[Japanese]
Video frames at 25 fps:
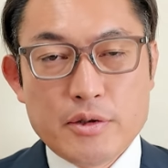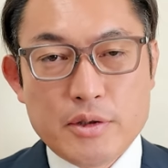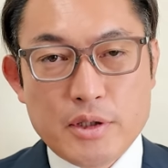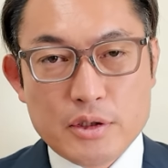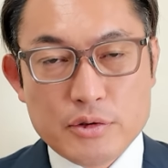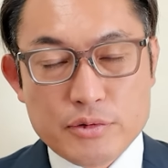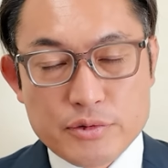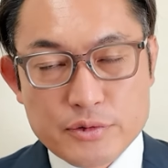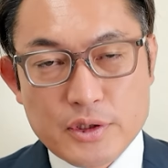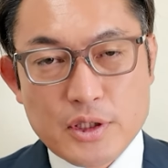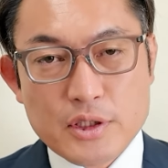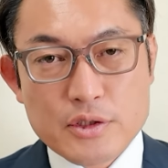ゆ
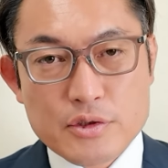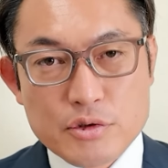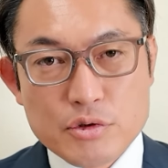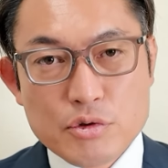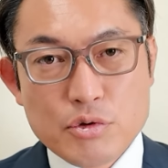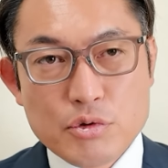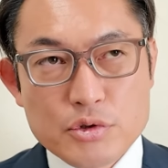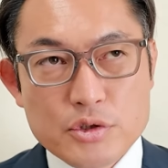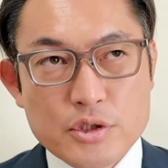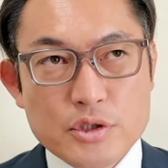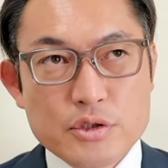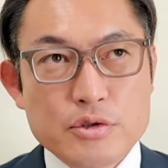る復活
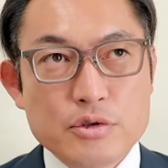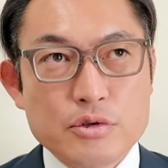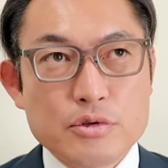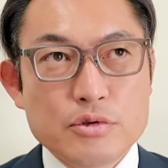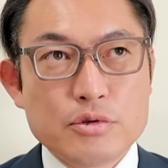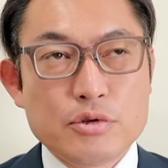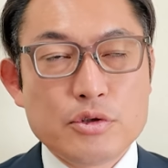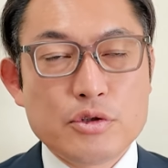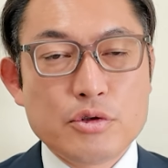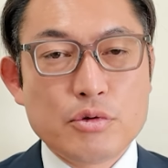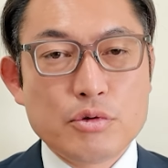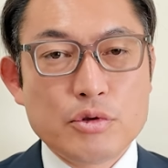当選す
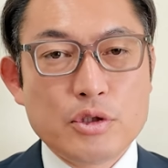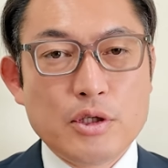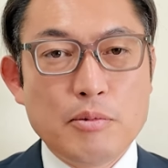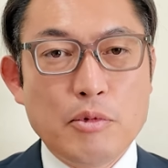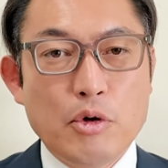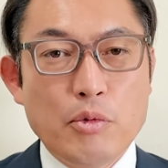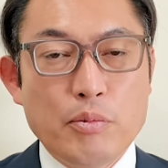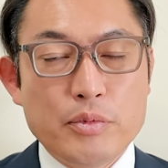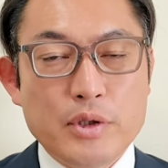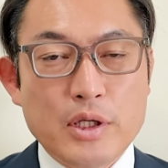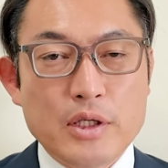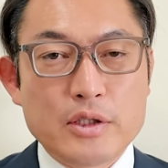るっていうことは
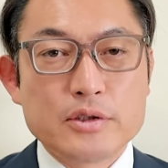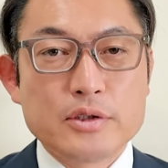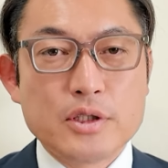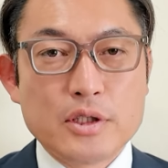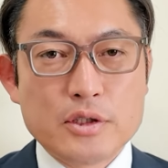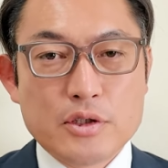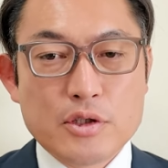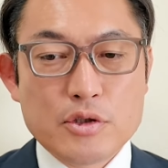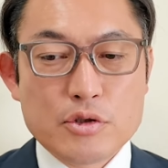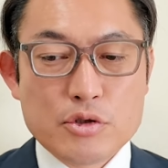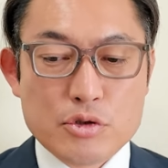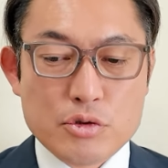もうなく
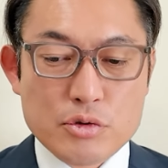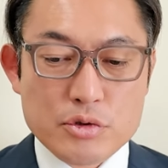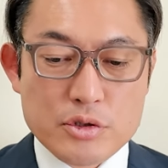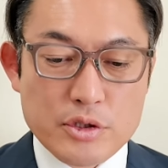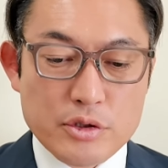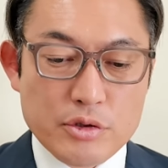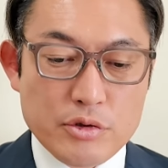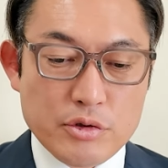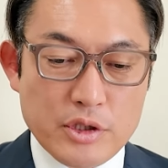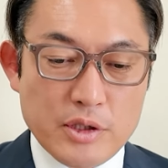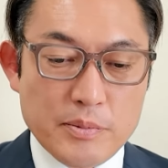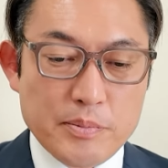なったと小
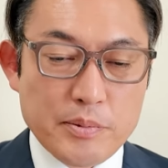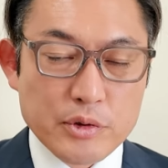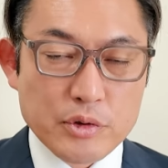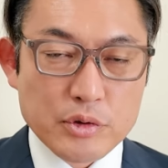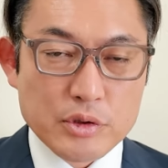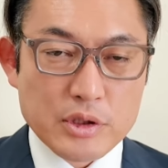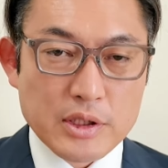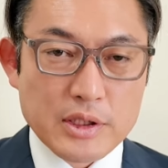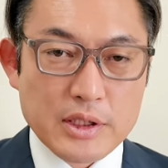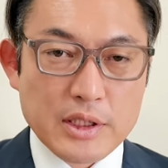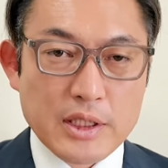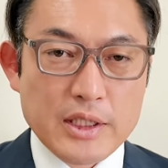選挙区一本
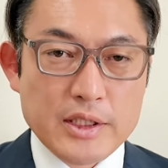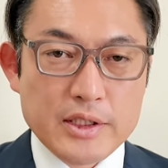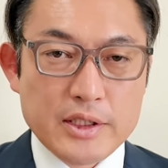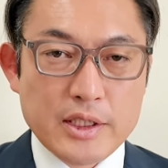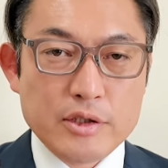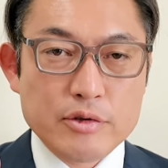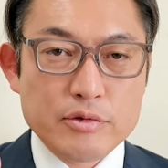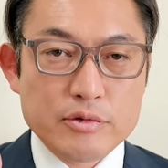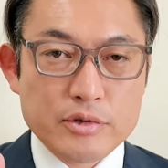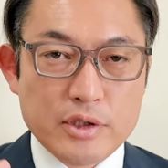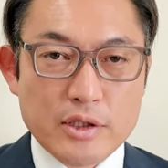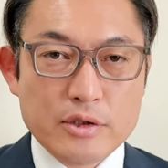の戦いに
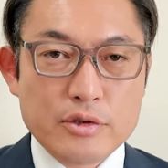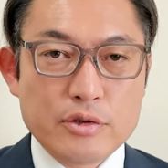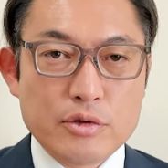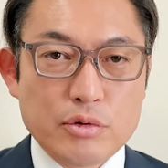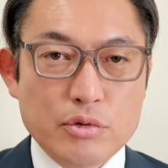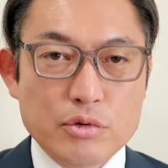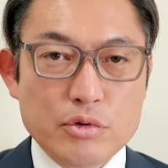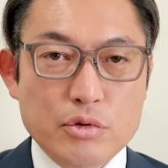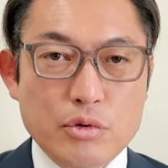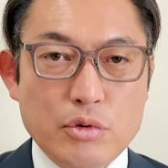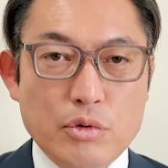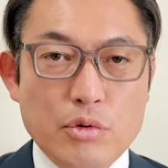なるんだって
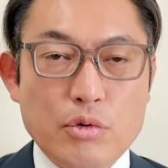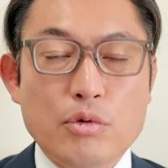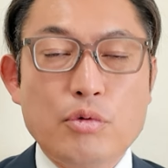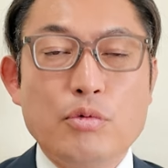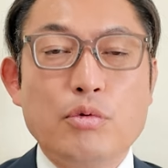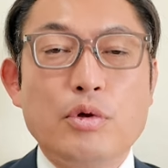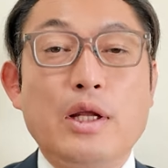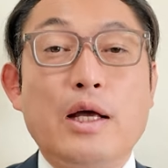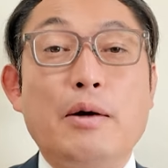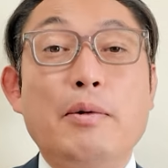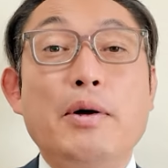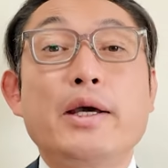こと
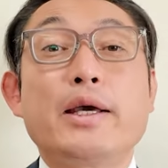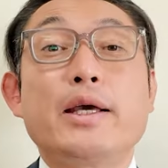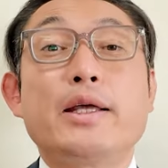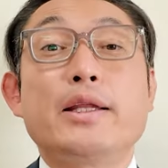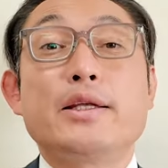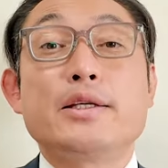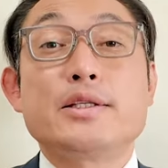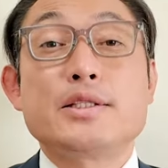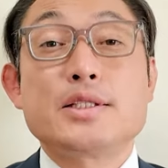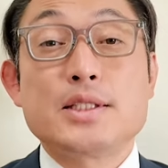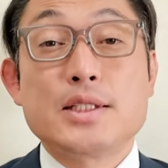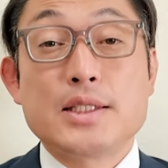なわけ
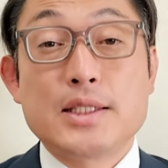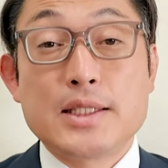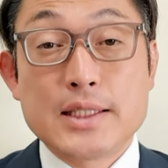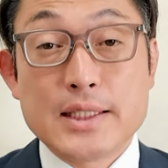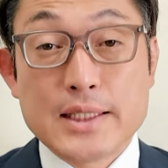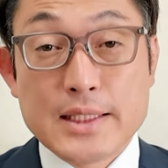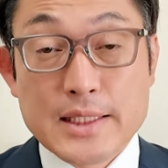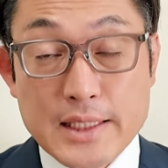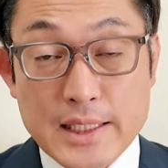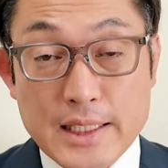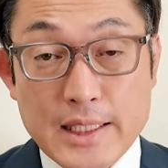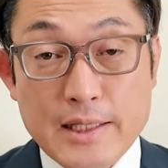です
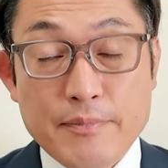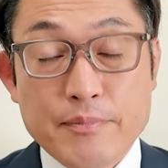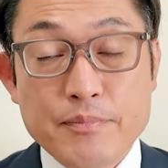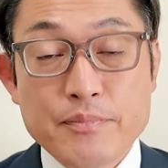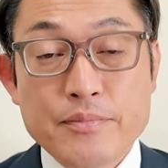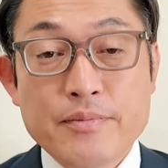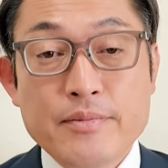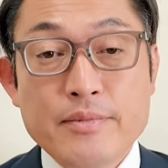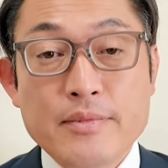が